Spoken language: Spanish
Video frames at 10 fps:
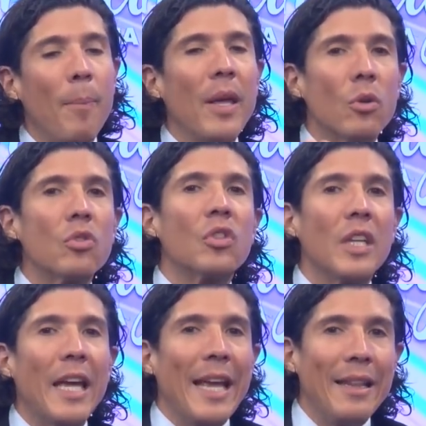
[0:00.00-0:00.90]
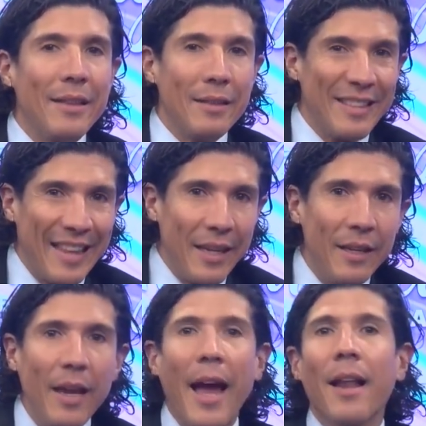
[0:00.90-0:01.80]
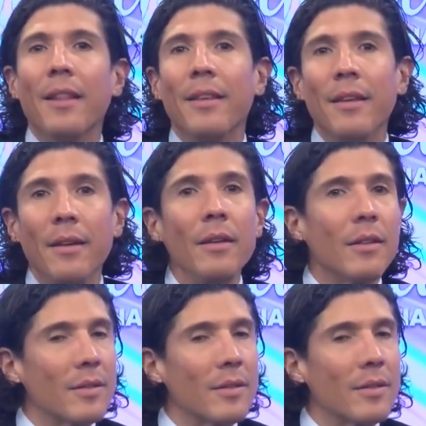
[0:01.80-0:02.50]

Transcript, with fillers: pero si el tri al di,